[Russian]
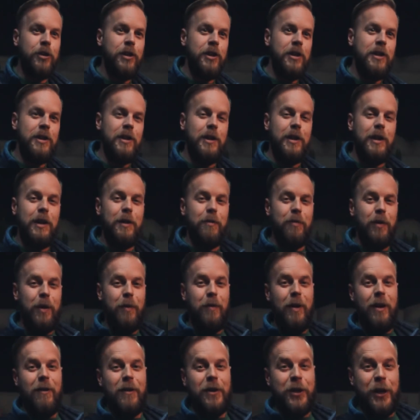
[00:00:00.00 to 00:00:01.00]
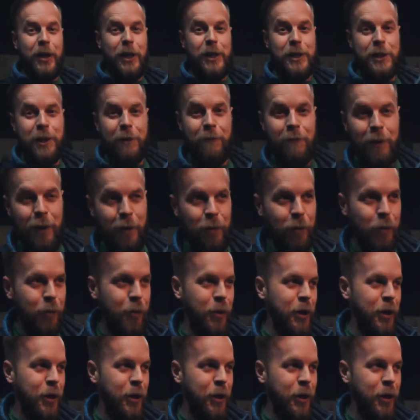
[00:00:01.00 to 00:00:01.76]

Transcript: жизнь и прибавить красок к фильму,